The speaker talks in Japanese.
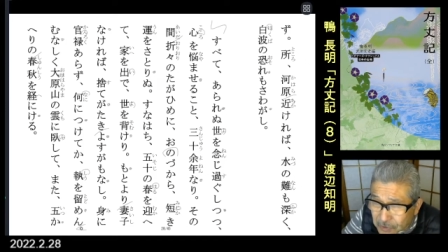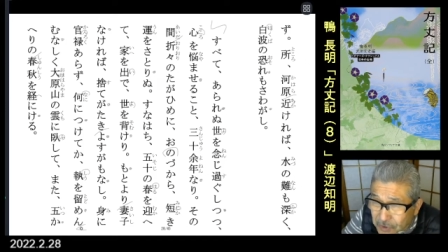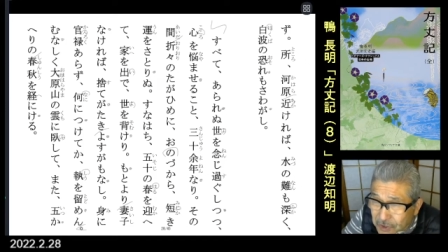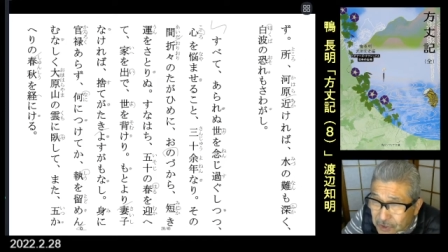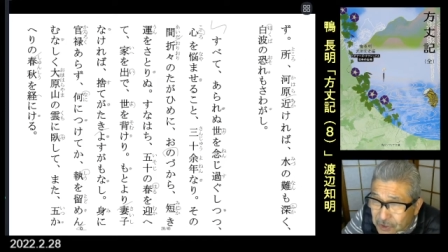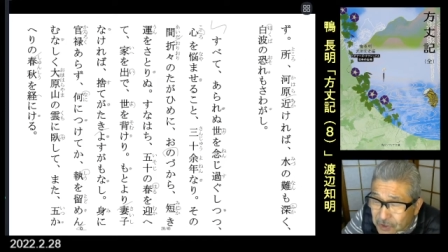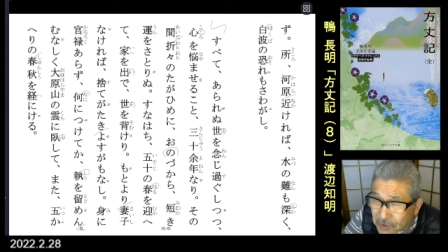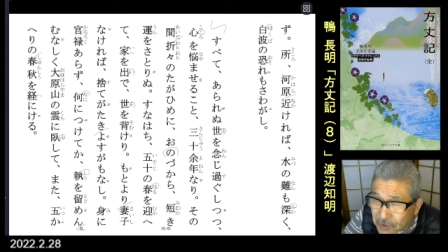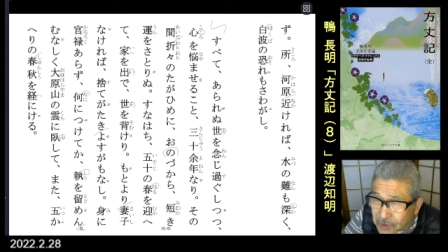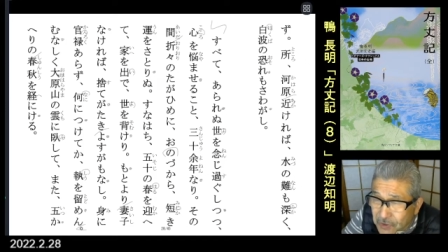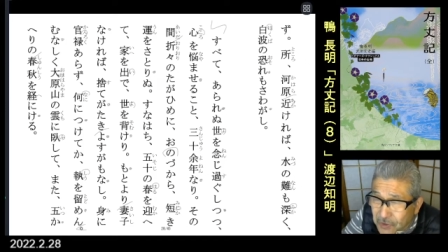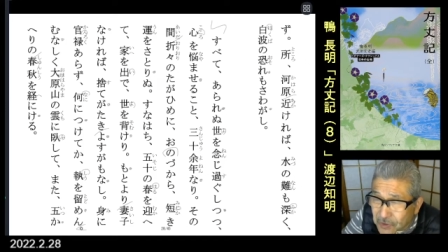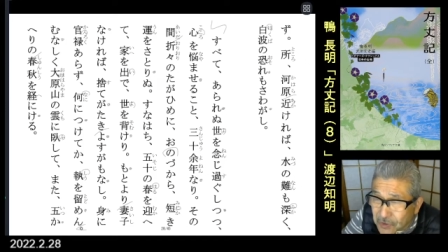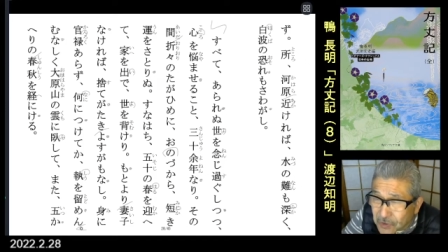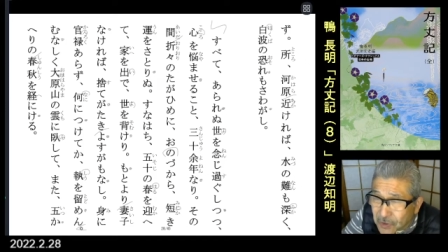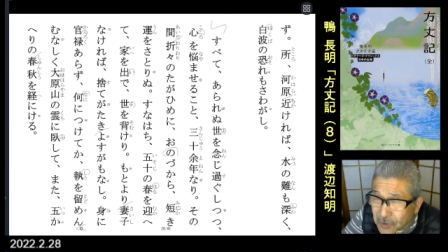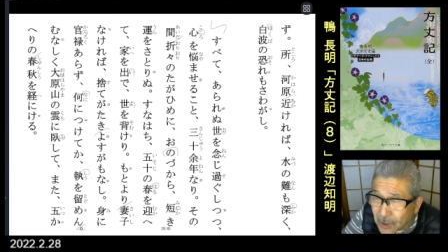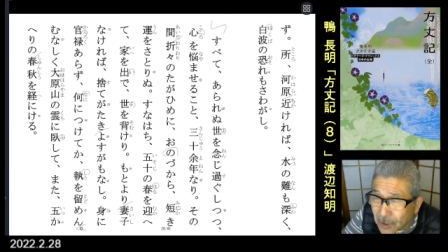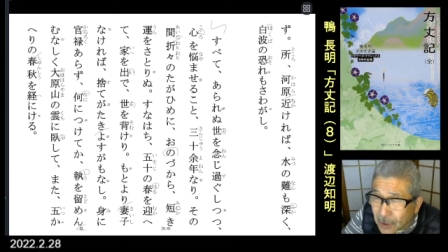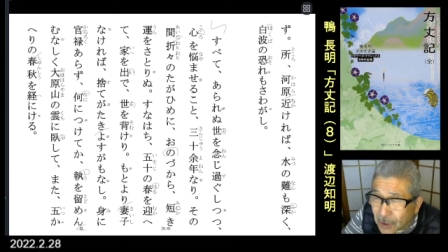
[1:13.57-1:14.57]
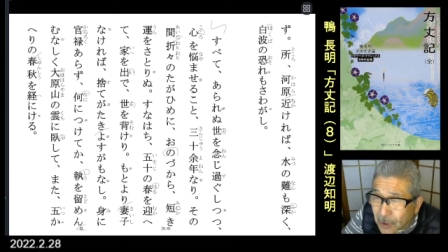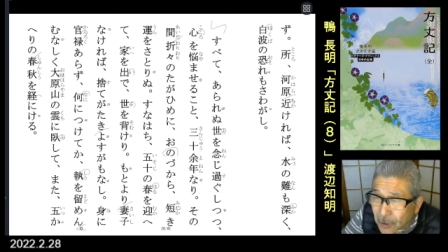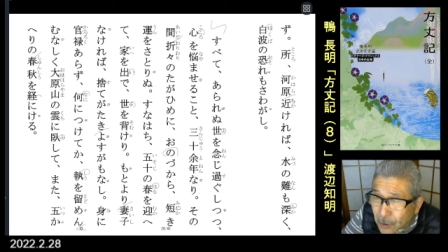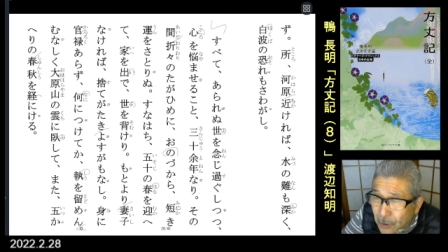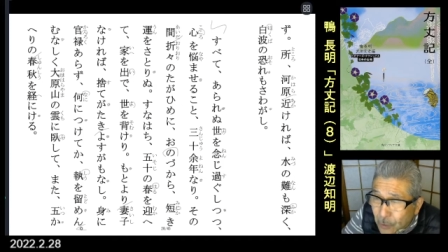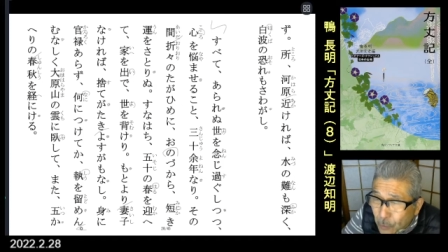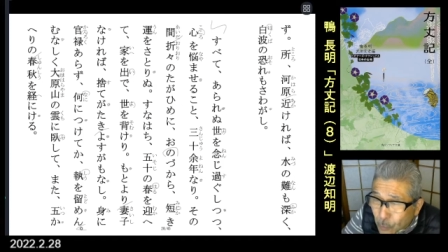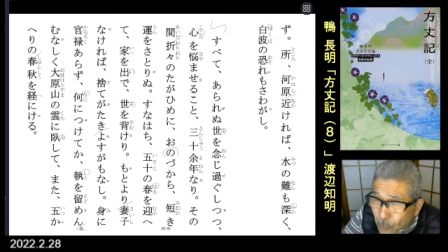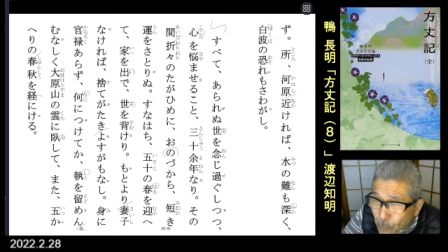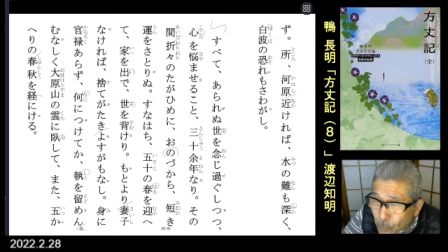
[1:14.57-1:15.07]
しつつ
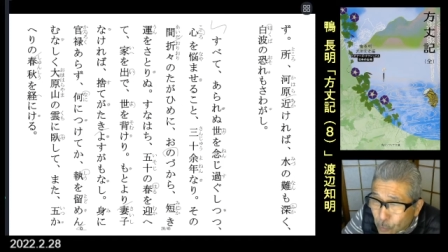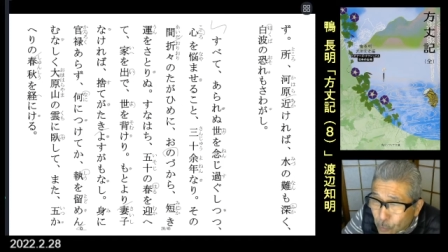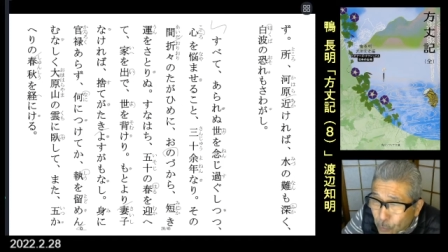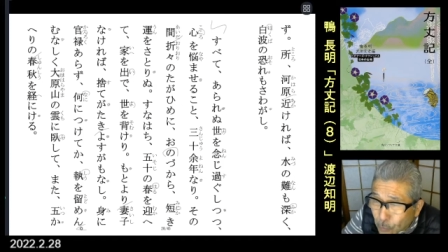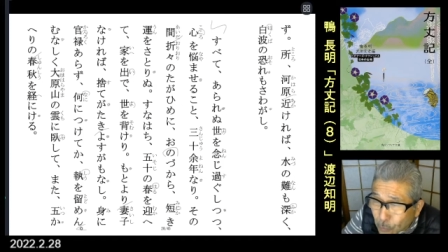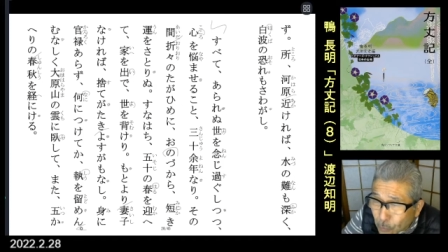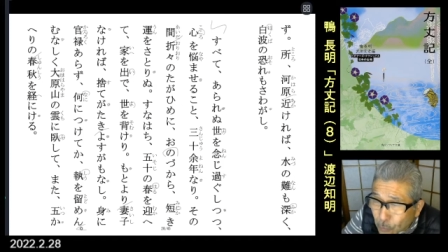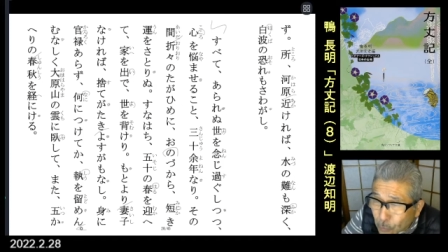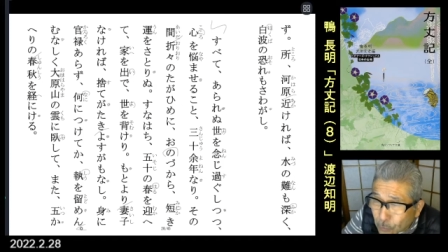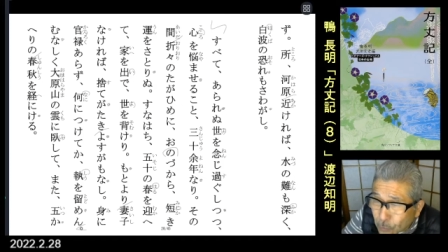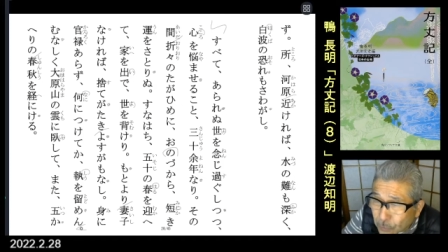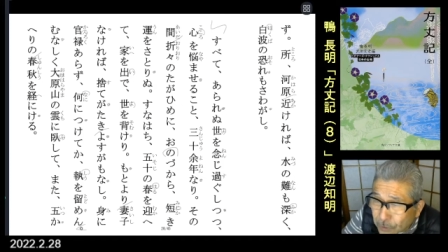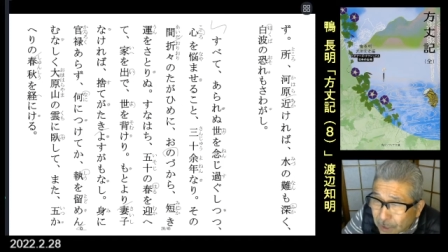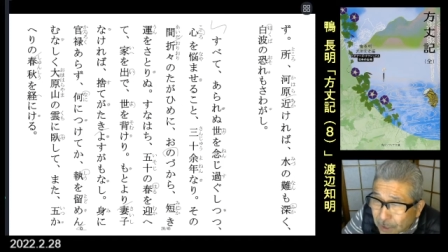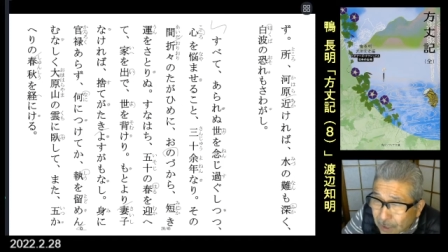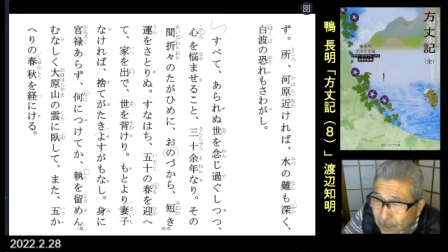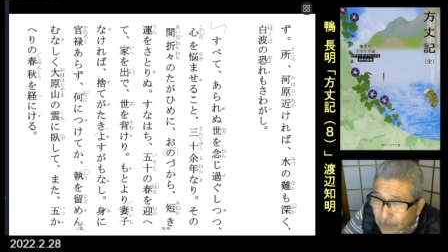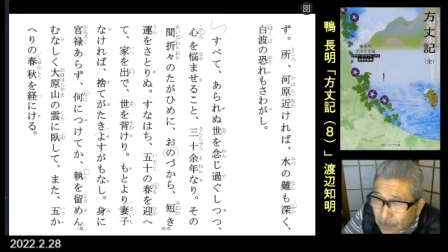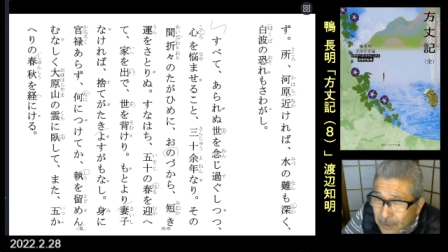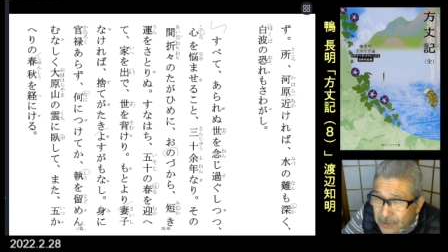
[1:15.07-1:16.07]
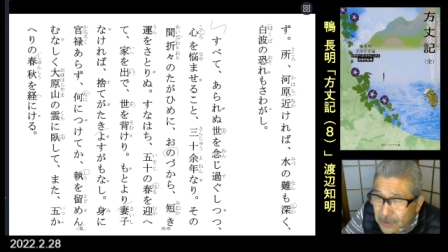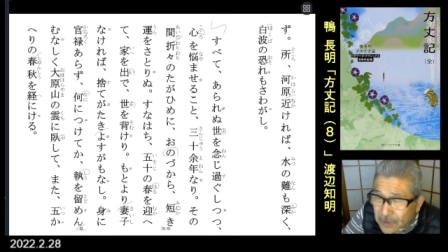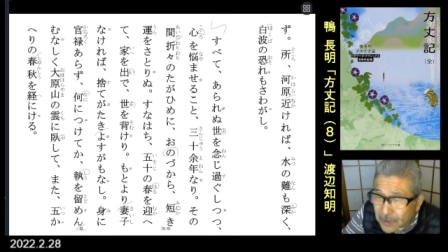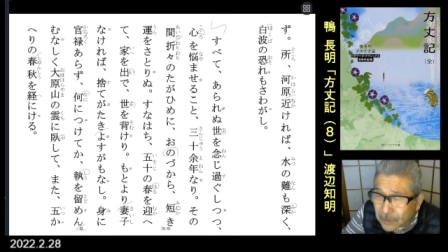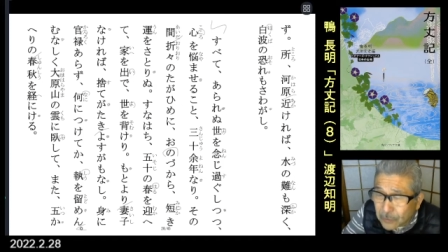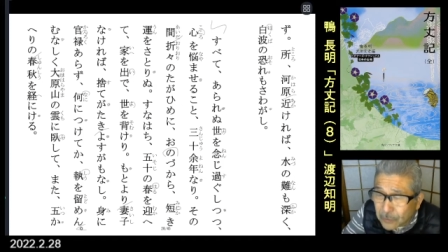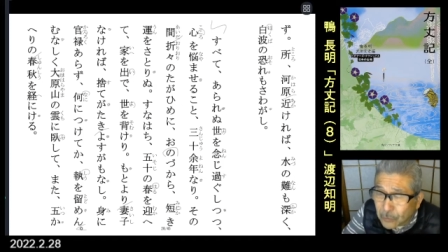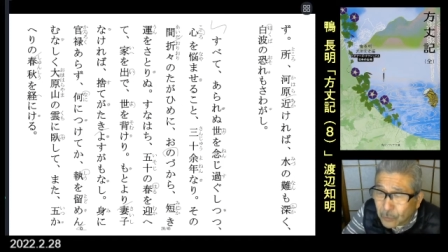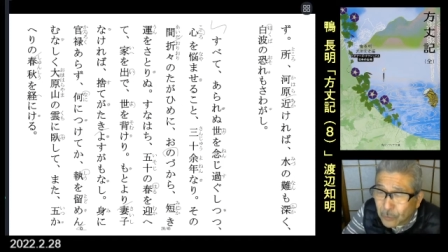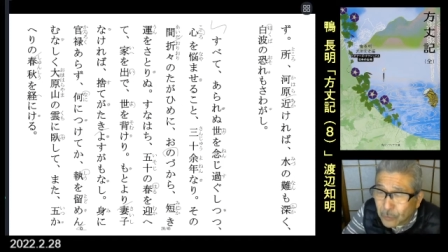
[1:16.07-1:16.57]
心を悩ませ
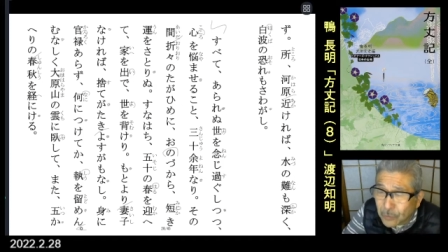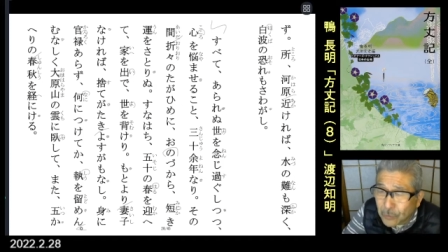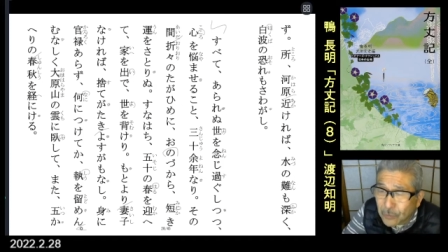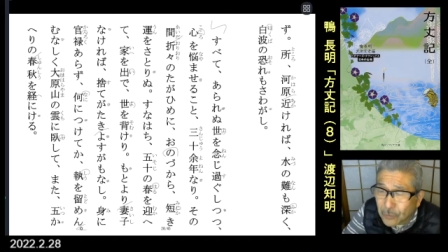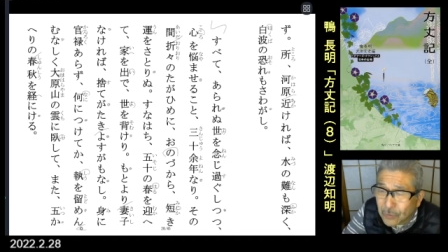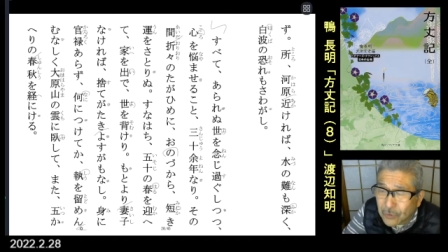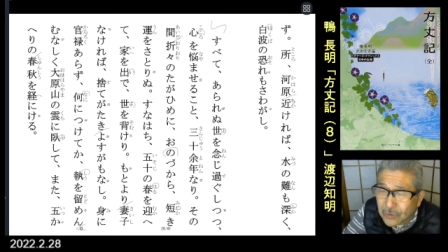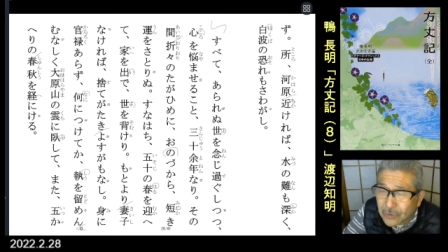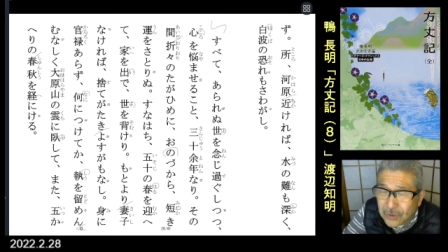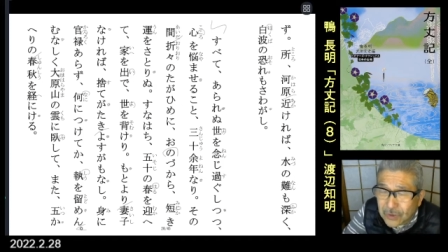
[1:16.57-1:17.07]
ること